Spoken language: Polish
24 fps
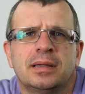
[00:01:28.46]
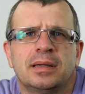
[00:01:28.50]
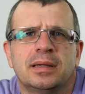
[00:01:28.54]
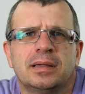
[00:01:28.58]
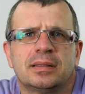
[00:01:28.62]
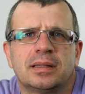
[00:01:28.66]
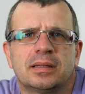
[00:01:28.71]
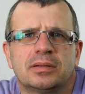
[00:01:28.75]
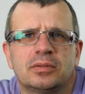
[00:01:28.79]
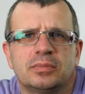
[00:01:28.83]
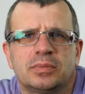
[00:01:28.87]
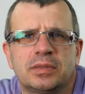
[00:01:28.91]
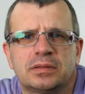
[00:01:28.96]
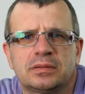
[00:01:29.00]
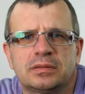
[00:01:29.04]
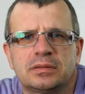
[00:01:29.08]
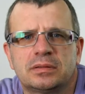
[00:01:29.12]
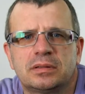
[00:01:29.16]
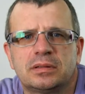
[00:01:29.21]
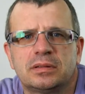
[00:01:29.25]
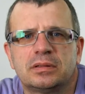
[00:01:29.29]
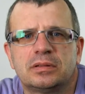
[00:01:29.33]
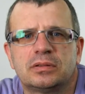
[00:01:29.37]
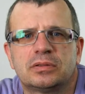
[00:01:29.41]

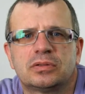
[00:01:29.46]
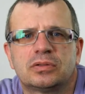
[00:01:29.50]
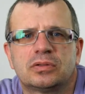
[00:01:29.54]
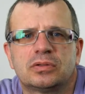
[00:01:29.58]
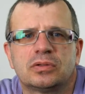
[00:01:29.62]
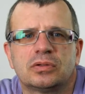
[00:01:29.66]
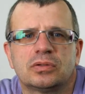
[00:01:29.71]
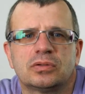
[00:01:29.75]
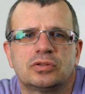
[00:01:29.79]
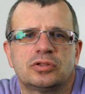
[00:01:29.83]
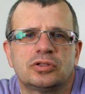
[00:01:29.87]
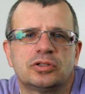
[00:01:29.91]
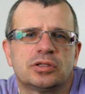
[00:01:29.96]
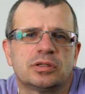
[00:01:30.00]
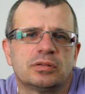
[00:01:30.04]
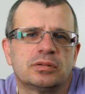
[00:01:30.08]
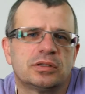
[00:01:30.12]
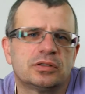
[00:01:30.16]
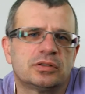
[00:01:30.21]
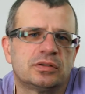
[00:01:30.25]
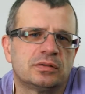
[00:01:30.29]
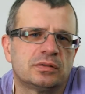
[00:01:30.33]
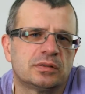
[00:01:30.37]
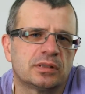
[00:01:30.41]
natomiast to, czy się
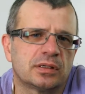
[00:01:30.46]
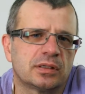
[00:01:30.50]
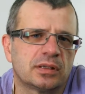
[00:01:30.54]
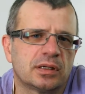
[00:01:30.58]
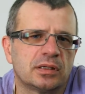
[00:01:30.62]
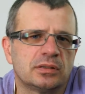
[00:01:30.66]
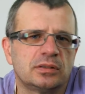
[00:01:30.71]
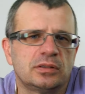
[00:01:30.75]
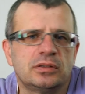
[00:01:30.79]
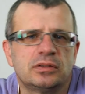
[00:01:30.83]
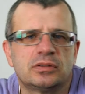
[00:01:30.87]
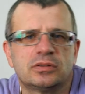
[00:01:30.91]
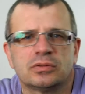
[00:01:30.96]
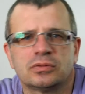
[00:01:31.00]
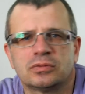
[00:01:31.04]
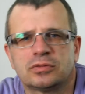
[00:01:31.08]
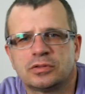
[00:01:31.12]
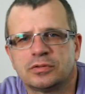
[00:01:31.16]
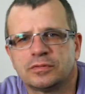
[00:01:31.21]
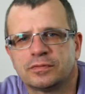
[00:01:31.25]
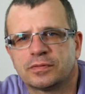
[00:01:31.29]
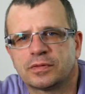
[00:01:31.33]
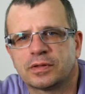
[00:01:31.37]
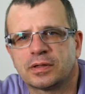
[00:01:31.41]
leczy za granicą,
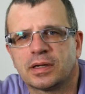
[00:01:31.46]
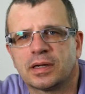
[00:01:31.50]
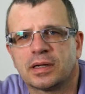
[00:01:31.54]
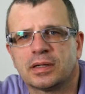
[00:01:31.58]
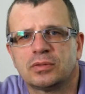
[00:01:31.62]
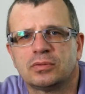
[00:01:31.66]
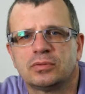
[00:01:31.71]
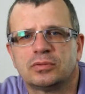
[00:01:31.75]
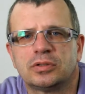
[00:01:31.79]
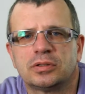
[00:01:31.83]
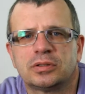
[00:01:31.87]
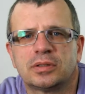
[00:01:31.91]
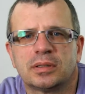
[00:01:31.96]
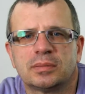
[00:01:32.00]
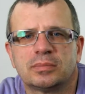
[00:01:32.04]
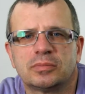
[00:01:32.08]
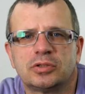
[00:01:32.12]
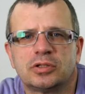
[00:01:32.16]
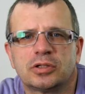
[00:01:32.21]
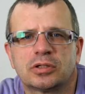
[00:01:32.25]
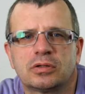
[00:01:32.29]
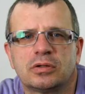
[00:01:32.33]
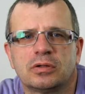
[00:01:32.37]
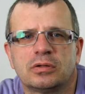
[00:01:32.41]
czy w kraju, czy tam
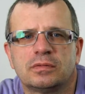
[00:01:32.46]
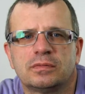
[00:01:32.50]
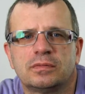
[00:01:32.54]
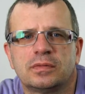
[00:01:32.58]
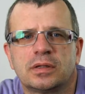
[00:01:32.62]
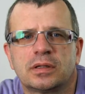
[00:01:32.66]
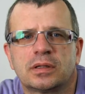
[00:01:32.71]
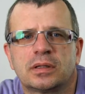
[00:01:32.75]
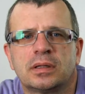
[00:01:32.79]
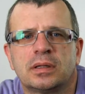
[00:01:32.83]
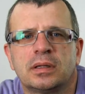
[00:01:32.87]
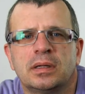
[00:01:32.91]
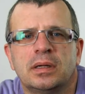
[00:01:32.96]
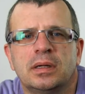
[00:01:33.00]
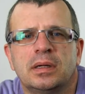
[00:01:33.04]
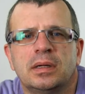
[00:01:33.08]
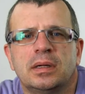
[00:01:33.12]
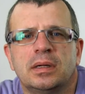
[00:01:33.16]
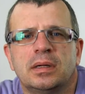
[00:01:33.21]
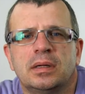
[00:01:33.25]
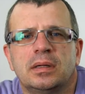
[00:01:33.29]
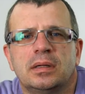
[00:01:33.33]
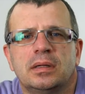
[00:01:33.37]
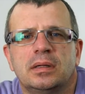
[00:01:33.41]
gdziekolwiek,
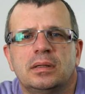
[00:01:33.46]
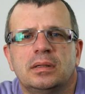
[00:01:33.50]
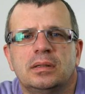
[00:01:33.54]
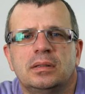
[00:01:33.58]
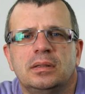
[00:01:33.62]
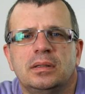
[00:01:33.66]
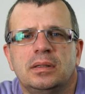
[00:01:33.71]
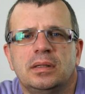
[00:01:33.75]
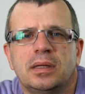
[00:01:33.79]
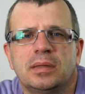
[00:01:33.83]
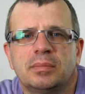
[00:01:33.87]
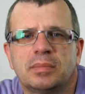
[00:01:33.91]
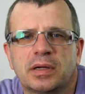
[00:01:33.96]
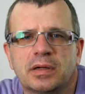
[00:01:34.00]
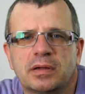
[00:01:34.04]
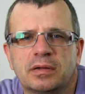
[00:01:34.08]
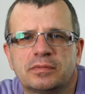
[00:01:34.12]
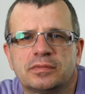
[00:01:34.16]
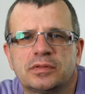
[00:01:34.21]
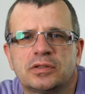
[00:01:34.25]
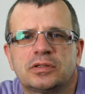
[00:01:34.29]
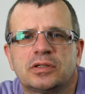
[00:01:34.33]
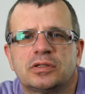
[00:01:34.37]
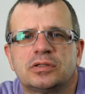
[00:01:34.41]
Y, nie
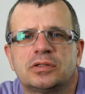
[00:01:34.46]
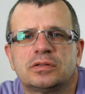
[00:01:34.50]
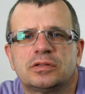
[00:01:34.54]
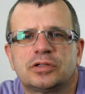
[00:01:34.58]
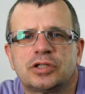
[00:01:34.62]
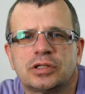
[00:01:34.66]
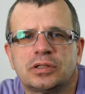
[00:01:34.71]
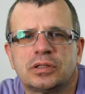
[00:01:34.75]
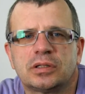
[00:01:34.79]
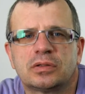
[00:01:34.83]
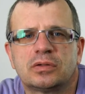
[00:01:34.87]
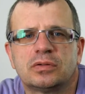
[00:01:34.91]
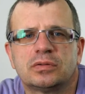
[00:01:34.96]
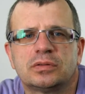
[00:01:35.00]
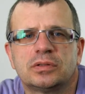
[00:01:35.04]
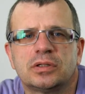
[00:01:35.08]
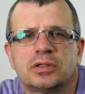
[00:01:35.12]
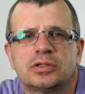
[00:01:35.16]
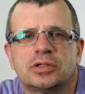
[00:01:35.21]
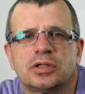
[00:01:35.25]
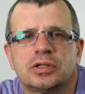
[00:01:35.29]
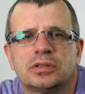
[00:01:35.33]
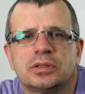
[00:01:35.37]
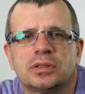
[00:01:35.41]
ma w zasadzie żadnego
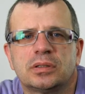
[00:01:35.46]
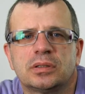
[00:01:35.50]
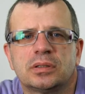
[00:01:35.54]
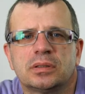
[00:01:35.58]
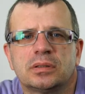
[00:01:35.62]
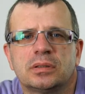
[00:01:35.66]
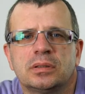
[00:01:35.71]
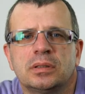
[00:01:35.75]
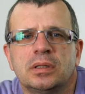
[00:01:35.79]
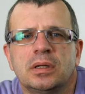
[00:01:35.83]
znaczenia,